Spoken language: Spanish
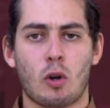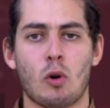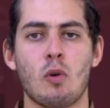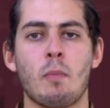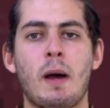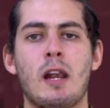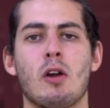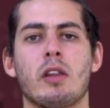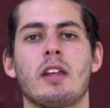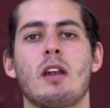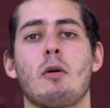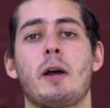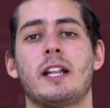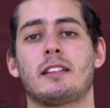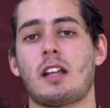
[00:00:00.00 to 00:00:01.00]
Con un valor de
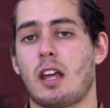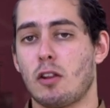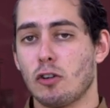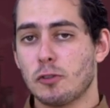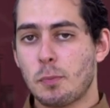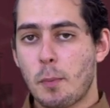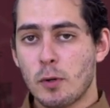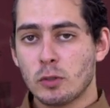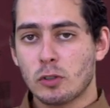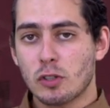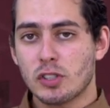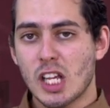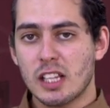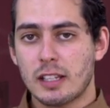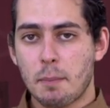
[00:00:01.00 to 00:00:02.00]

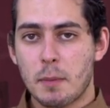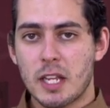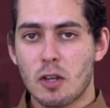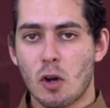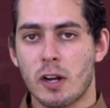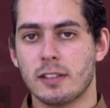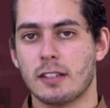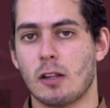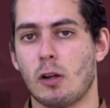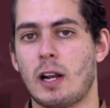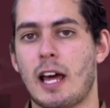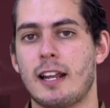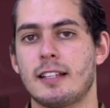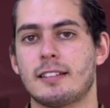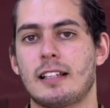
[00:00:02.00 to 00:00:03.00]
92.7 millones de
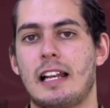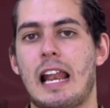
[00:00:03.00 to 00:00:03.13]
dólares,